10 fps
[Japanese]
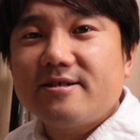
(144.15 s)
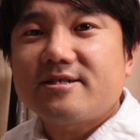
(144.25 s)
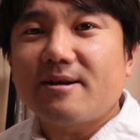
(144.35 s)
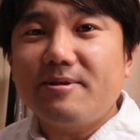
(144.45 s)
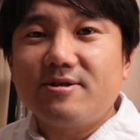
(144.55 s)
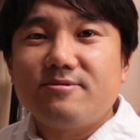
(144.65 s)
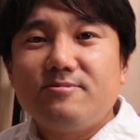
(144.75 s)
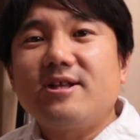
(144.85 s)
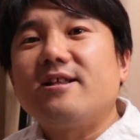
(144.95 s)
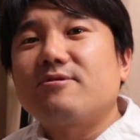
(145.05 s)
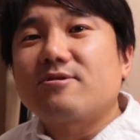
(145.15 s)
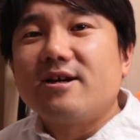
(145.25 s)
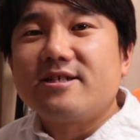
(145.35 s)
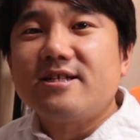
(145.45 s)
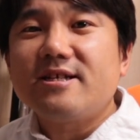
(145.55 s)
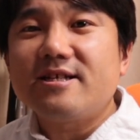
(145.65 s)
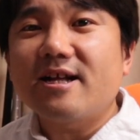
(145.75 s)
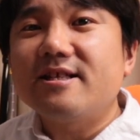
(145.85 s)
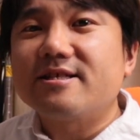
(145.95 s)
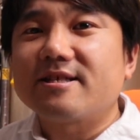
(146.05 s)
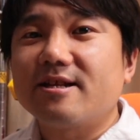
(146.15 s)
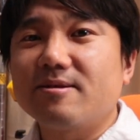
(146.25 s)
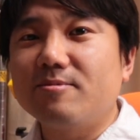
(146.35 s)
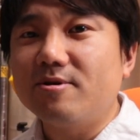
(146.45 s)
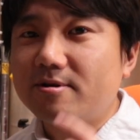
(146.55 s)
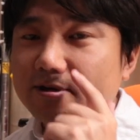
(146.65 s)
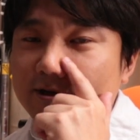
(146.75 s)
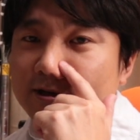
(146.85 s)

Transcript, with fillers: 喋るみたいなことはしていたんですけれども